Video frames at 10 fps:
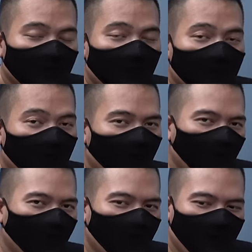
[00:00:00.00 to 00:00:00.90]
ada
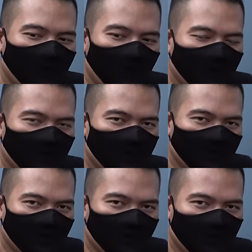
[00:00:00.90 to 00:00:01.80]
logo Leica-nya di
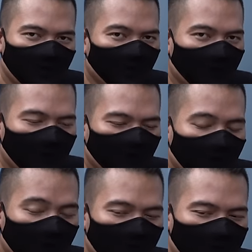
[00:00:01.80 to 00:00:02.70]
sini, udah paling
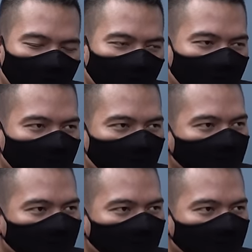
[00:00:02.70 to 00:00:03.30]
menarik sekali.